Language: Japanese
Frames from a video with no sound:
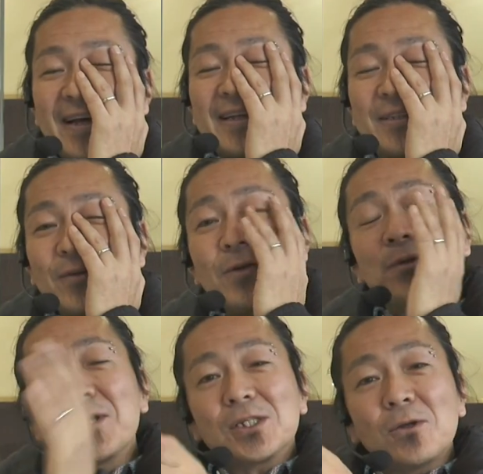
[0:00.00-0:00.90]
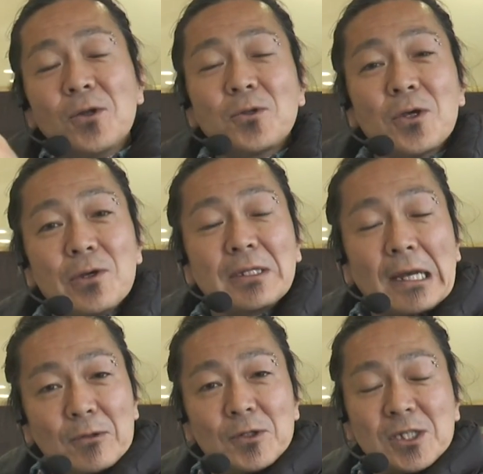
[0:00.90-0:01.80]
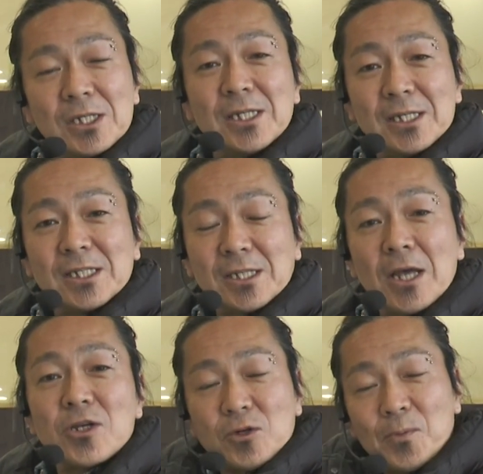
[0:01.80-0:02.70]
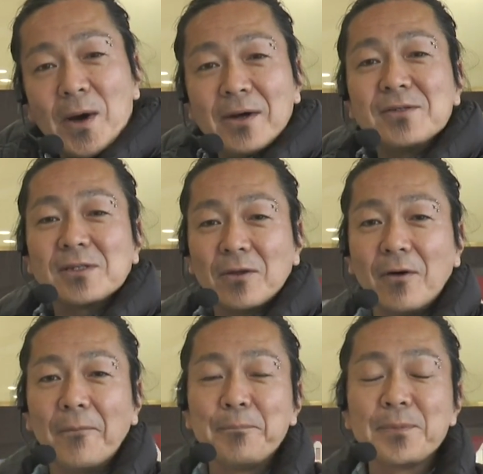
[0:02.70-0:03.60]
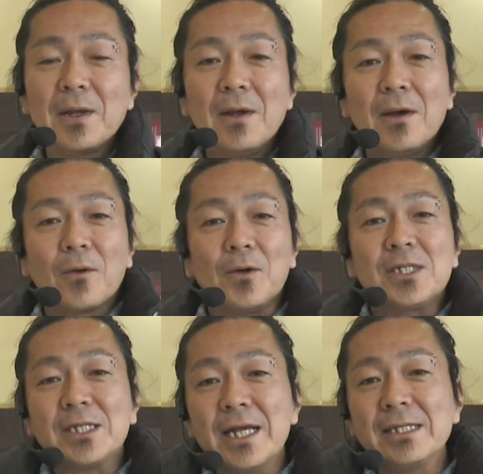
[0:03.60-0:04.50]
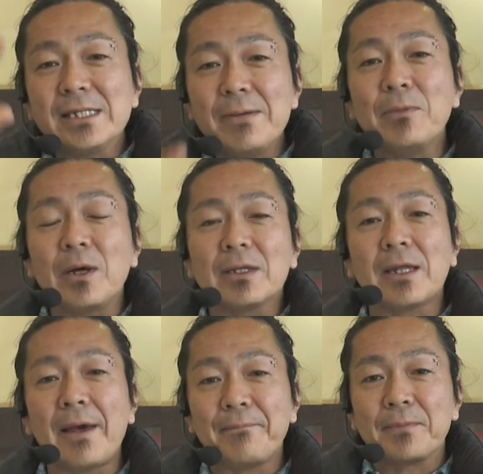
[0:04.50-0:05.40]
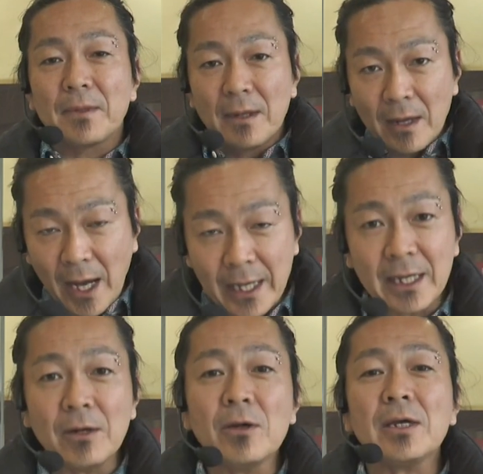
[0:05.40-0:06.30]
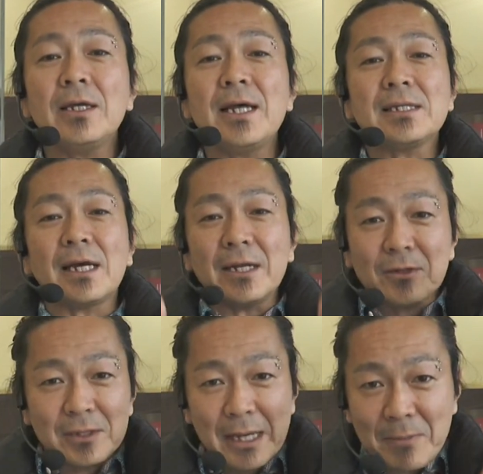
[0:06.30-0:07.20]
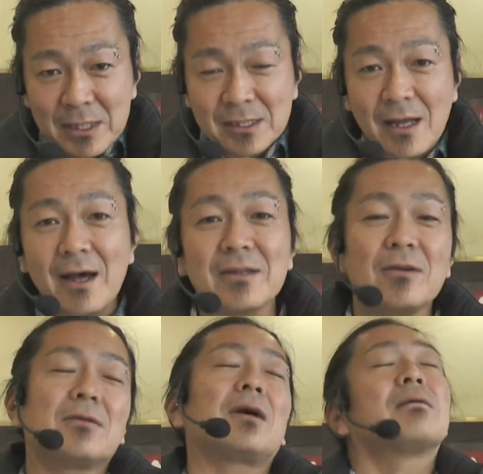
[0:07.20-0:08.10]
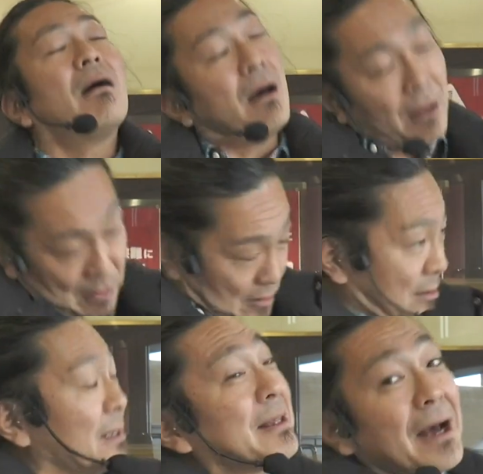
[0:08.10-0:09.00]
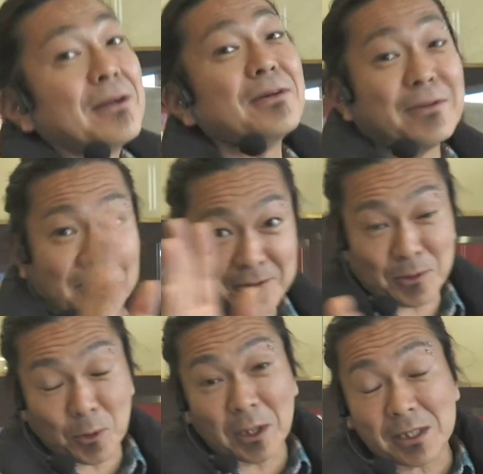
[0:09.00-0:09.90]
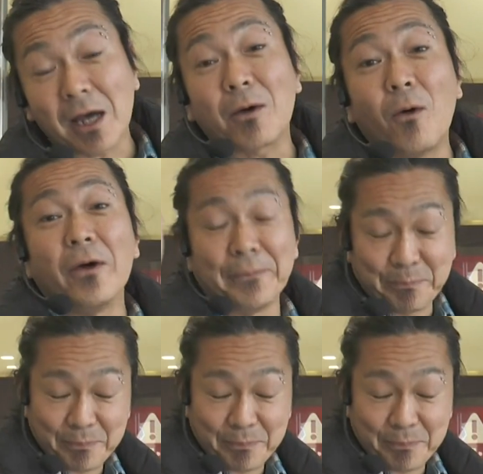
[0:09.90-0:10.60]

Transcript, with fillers: その時その時は楽しいしテンションも上がるんですけど、一連全部終わって「はい OK です、ありがとうございました」って言った後、はあってなることが最近多い。